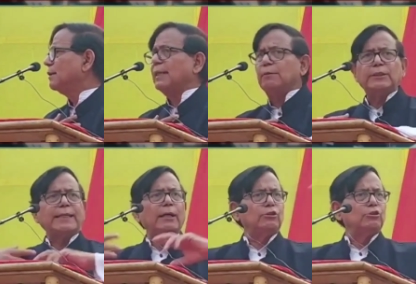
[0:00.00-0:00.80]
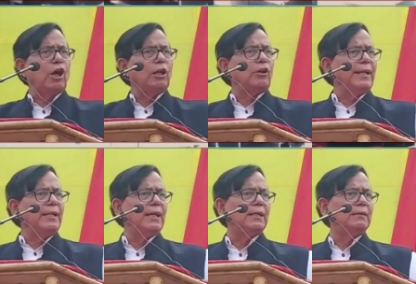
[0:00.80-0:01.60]
তাদের মধ্যে কেউ কেউ দল
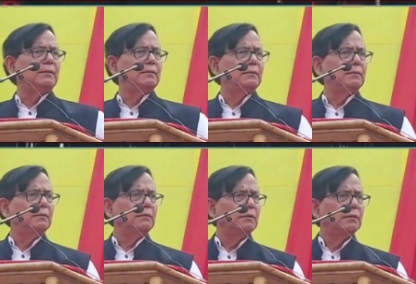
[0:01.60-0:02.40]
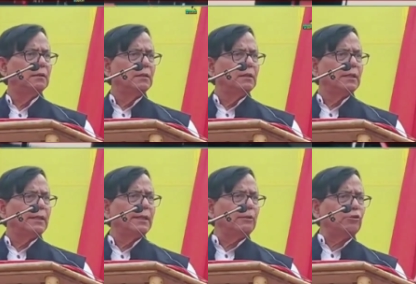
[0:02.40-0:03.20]
করেন না
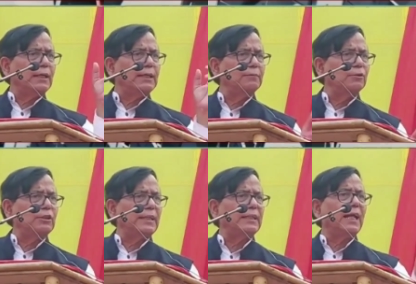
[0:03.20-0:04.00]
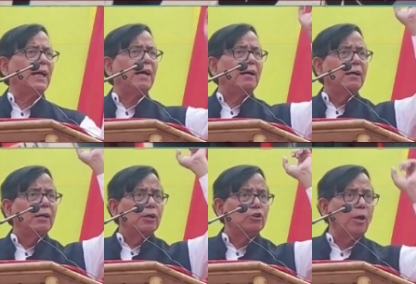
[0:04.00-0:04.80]
কিন্তু তাদের মধ্যে যারা
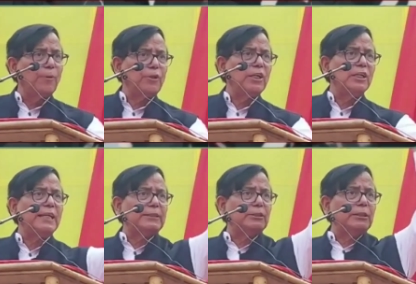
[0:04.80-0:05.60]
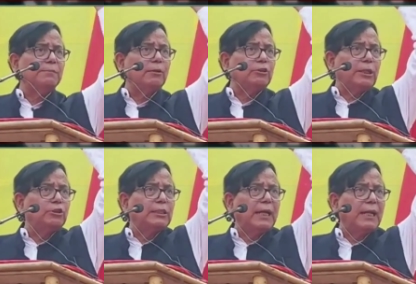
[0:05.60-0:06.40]
তপস্বিনী জাতির মানুষের
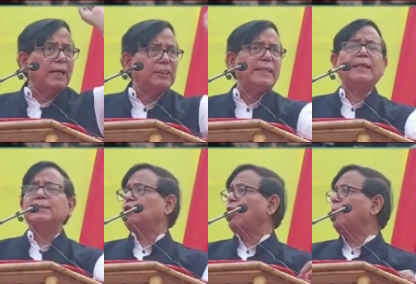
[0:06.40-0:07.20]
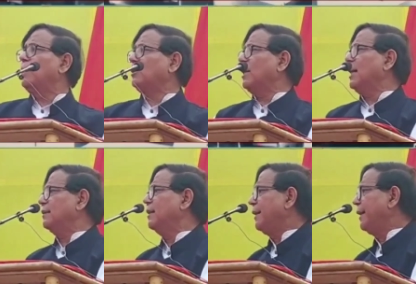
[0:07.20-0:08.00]
অধিকার আছে তাদের সভা
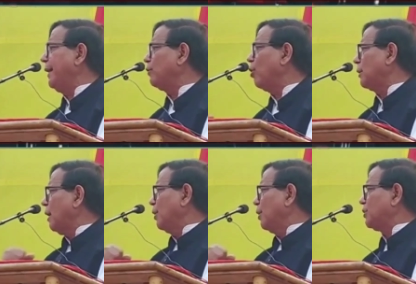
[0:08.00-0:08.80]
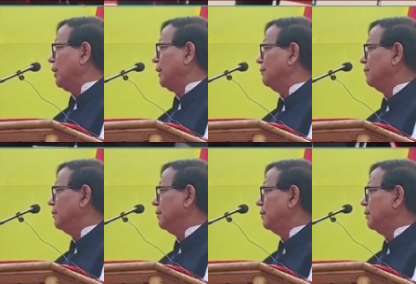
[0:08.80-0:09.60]
করার এই কথা বলেছিলেন
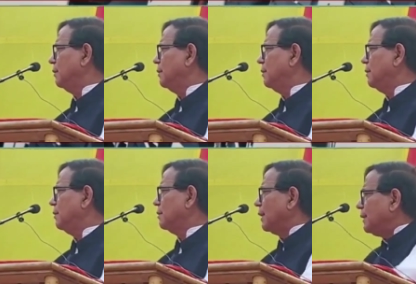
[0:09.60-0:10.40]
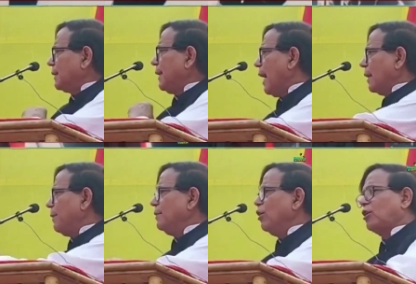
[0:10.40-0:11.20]
তাদেরকে
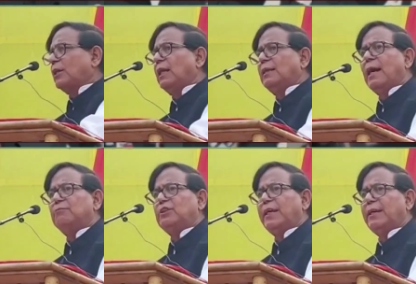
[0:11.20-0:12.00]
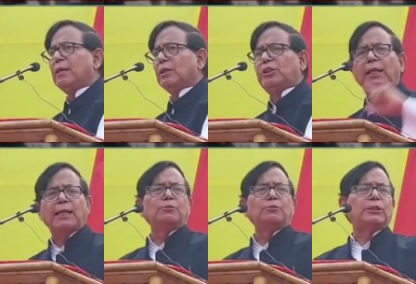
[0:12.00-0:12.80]
আরবান নকশাল নাম দিয়ে
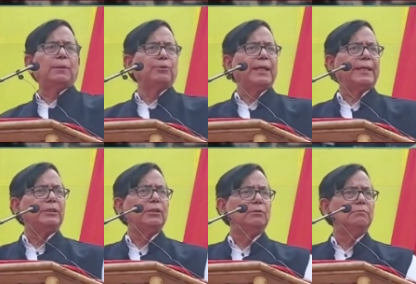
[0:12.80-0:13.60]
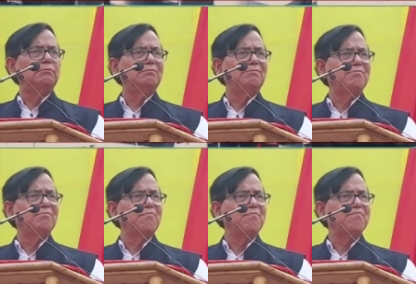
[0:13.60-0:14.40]
জেলের মধ্যে পুরে রেখে দিল
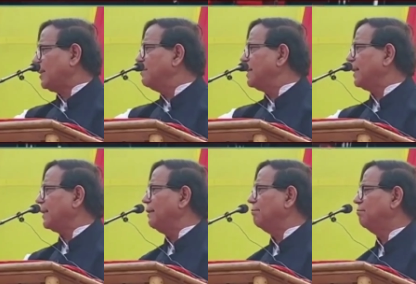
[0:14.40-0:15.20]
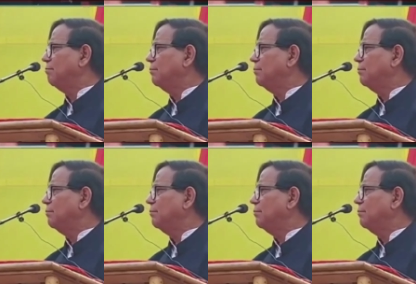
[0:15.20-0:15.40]
আমরা দেখলাম